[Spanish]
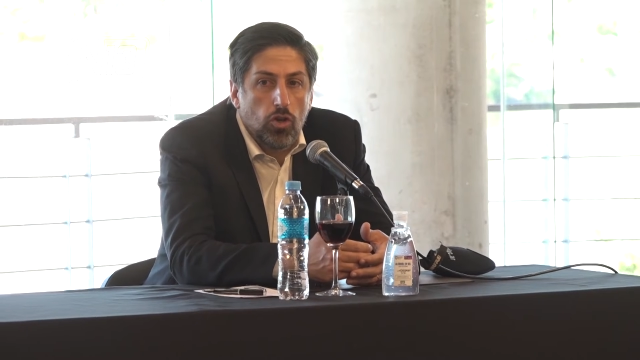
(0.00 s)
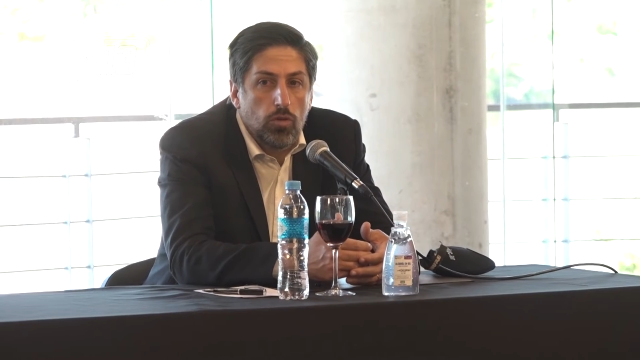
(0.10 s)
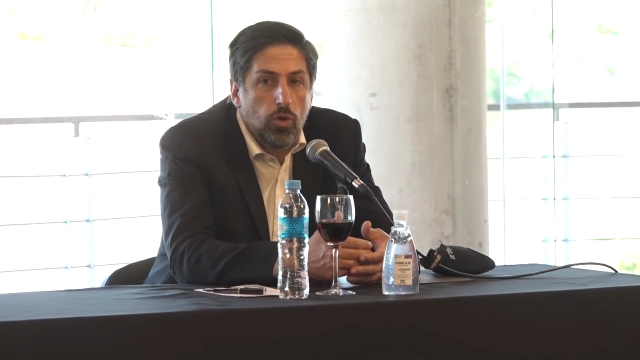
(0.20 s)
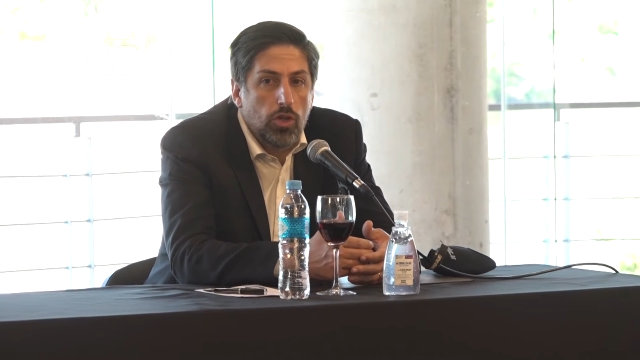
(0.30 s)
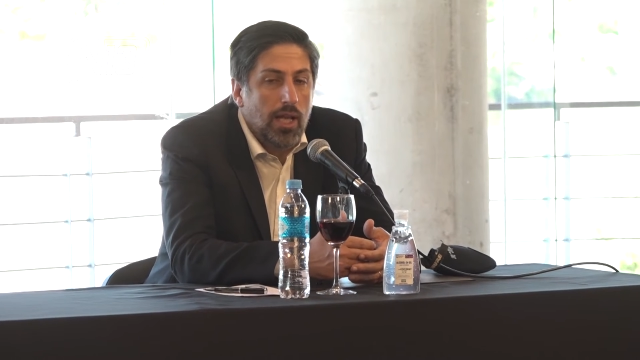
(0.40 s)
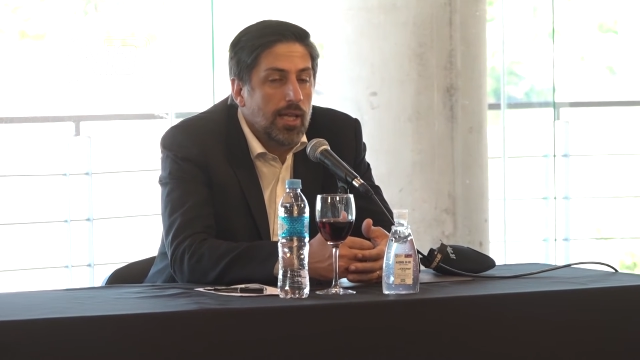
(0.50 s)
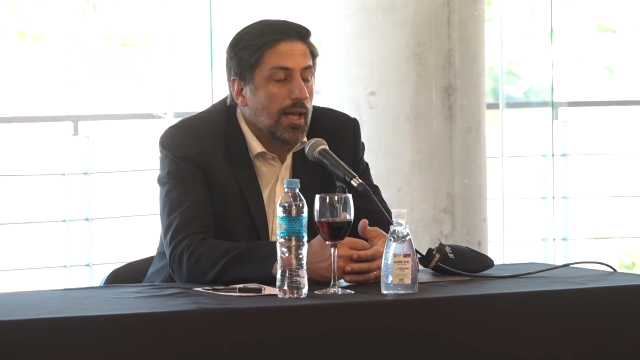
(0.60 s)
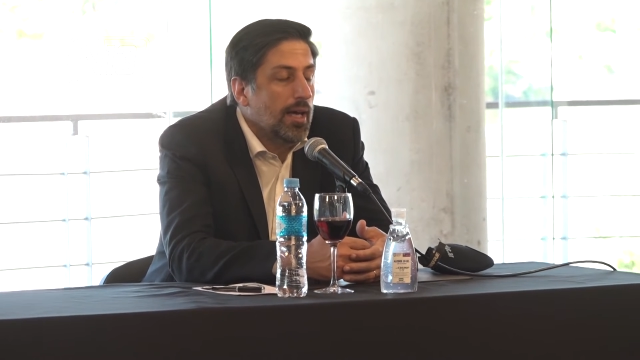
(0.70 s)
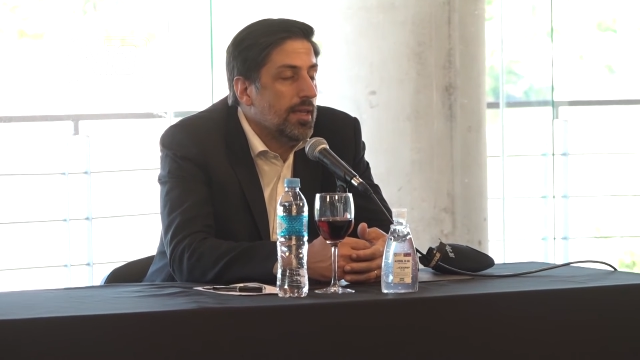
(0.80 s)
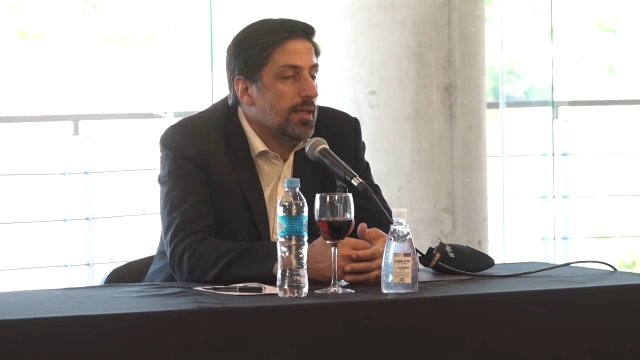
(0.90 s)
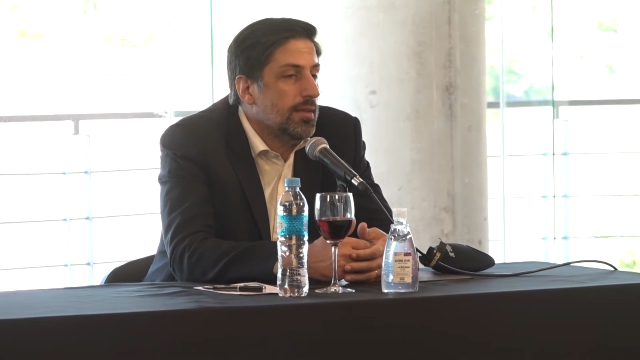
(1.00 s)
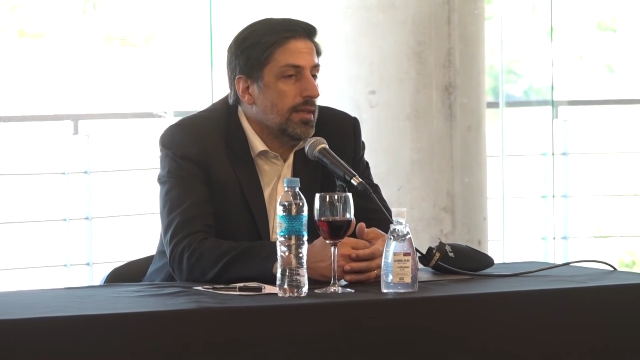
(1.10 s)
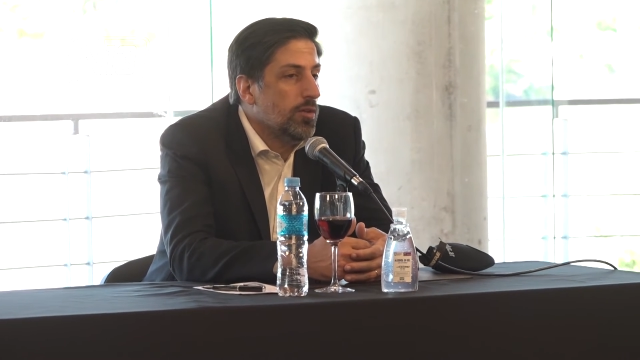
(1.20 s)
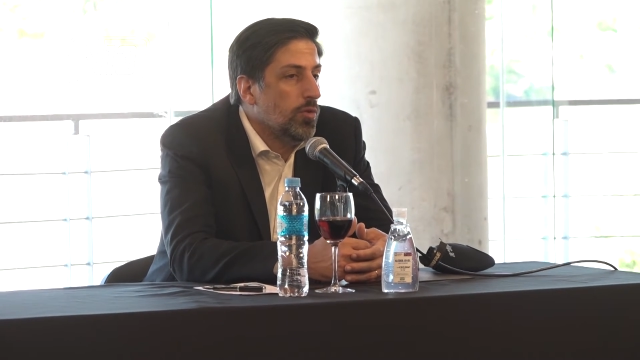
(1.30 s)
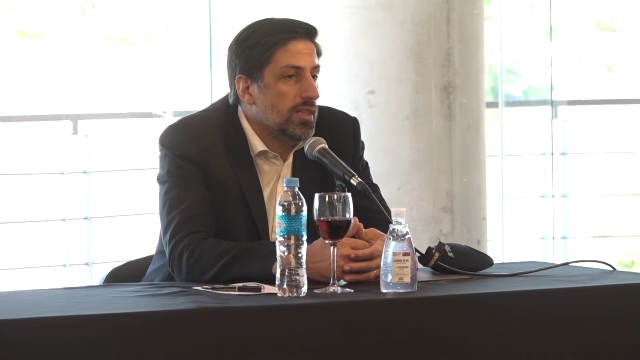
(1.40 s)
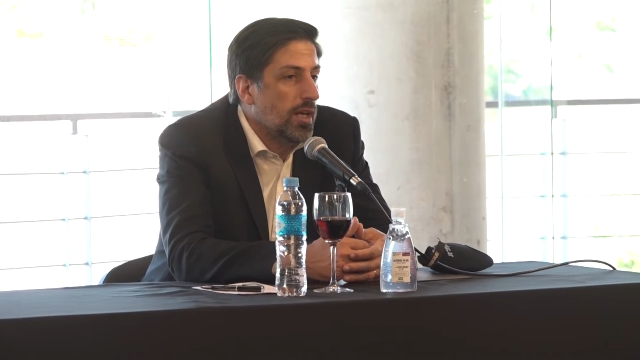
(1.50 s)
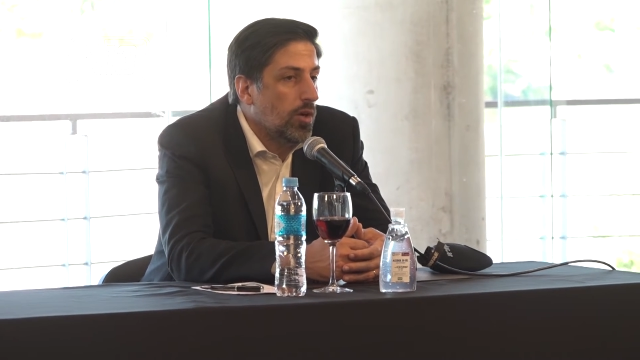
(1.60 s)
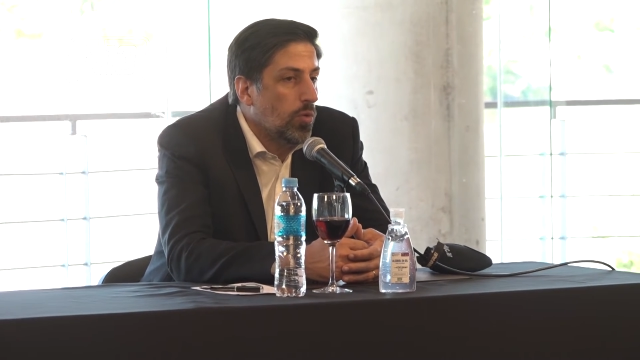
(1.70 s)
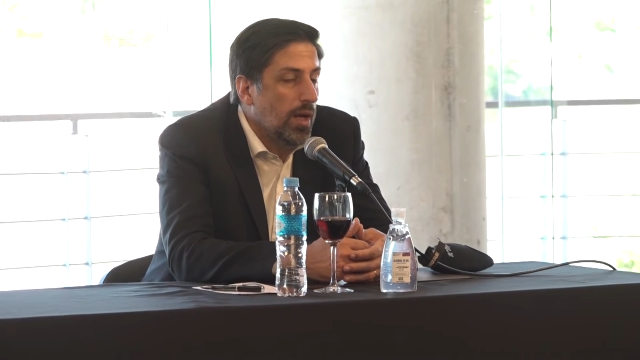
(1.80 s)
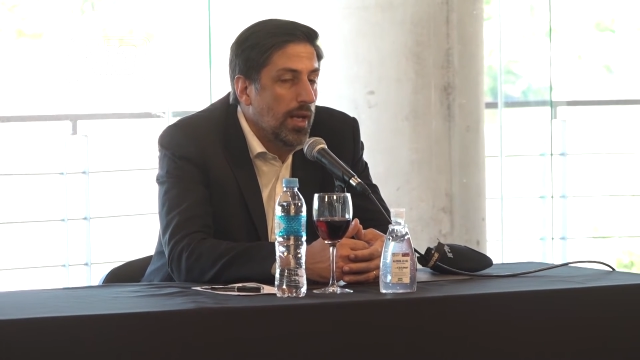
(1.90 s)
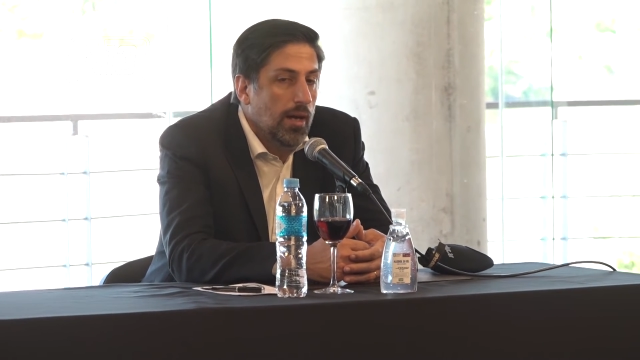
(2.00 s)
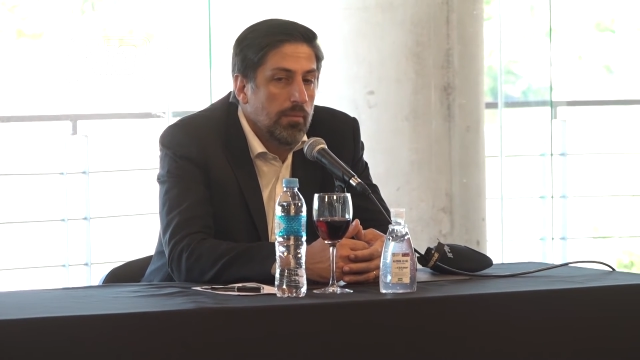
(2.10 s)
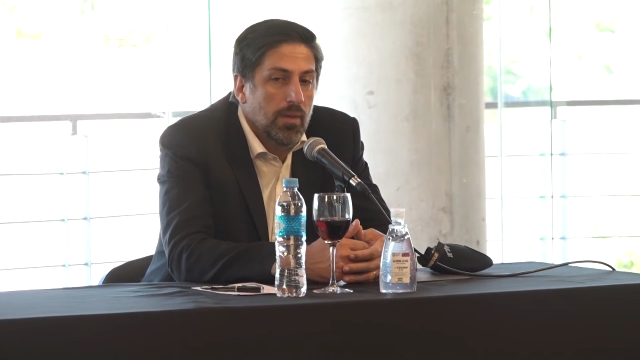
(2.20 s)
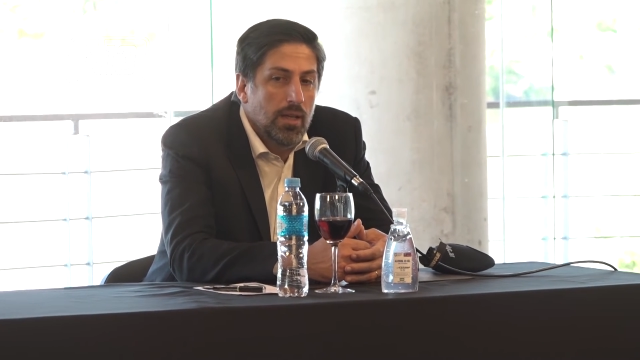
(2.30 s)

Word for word: o modalidades de nuestra escuela.